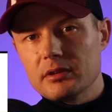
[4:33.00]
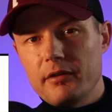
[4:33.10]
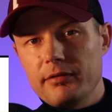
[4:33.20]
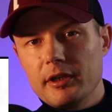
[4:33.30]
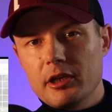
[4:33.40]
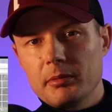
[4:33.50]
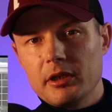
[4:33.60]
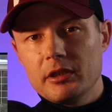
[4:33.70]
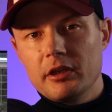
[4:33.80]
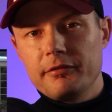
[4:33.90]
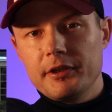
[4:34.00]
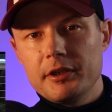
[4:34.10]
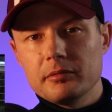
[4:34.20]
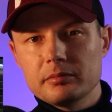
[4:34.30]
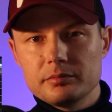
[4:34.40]
Афликом и
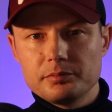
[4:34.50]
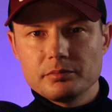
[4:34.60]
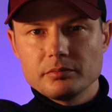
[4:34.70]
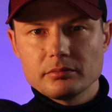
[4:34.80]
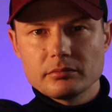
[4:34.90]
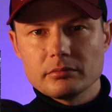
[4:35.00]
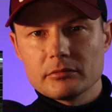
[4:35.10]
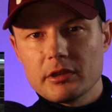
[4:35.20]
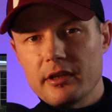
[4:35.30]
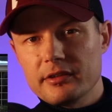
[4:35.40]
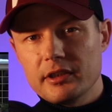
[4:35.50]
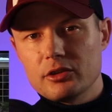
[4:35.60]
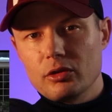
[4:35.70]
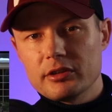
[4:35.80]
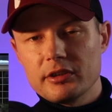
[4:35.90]
Гандальфини. Классная
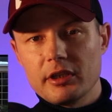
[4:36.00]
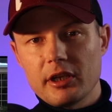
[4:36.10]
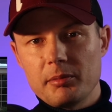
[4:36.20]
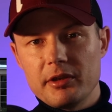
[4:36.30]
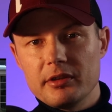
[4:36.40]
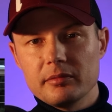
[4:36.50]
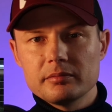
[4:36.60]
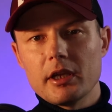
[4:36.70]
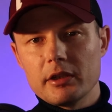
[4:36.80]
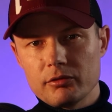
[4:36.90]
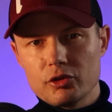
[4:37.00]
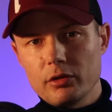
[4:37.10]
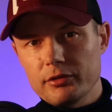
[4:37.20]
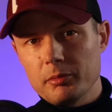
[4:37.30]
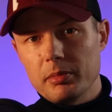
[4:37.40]
трогательная комедия. На этом
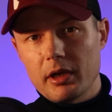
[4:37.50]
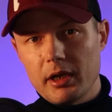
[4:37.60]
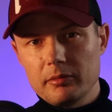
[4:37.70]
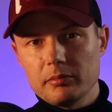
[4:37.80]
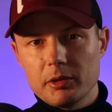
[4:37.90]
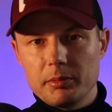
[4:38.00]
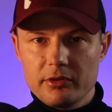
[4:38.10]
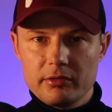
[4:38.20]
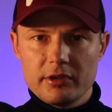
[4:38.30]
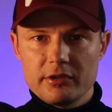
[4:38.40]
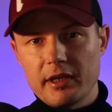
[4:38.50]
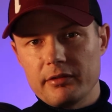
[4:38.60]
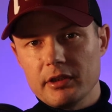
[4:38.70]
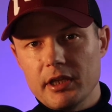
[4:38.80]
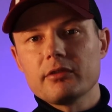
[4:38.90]
все. Всем пока. Подписывайтесь,
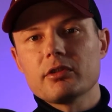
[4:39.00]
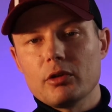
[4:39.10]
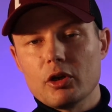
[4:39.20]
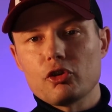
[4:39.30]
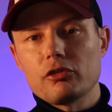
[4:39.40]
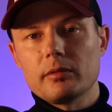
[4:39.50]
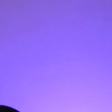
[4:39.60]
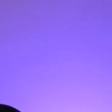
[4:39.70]
ставьте лайк. Всего хорошего.